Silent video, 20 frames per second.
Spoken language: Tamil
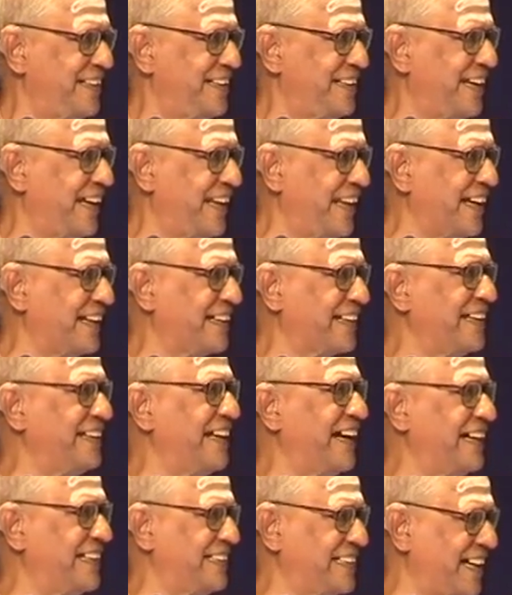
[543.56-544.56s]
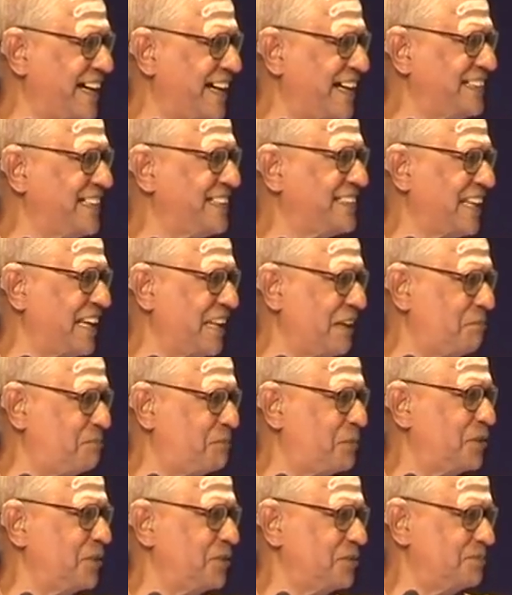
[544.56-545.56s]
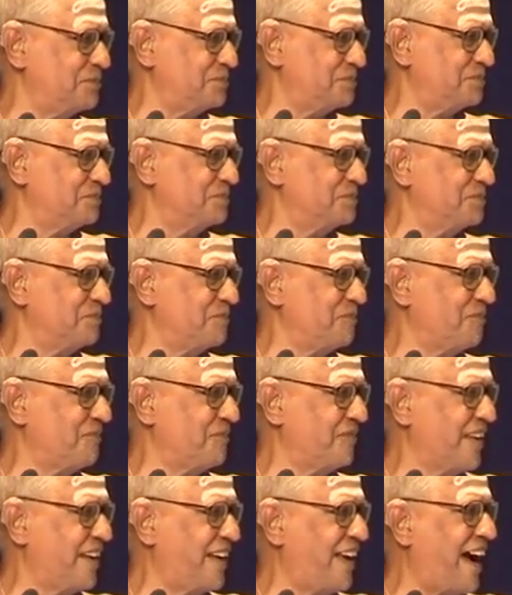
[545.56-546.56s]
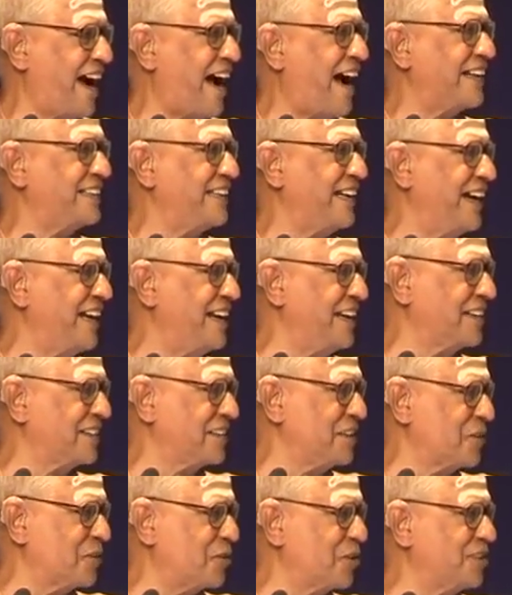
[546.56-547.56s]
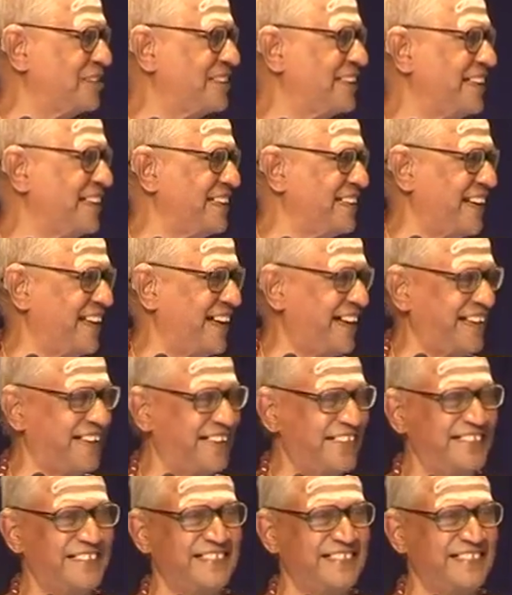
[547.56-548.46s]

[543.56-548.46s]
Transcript: எனக்கு எட்டாத தலைப்பு அதை எனக்கு கொடுத்திருக்கிறார்கள்